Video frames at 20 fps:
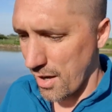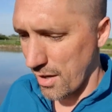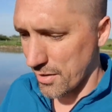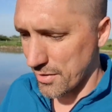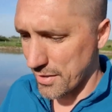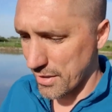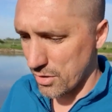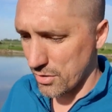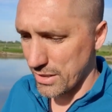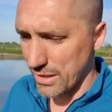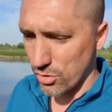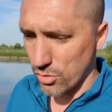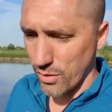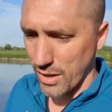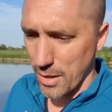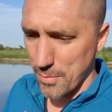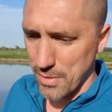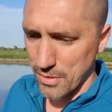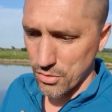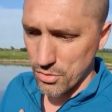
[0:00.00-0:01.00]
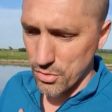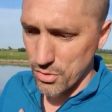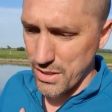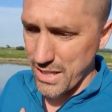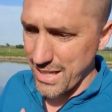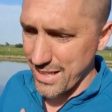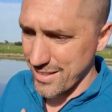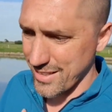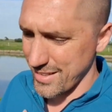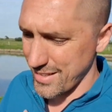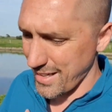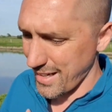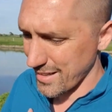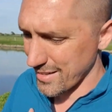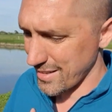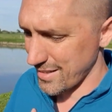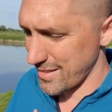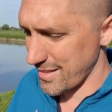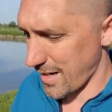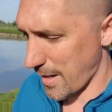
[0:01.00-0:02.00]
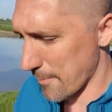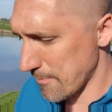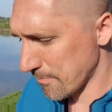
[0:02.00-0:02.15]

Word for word: sa connexion à la base de données, etc. etc.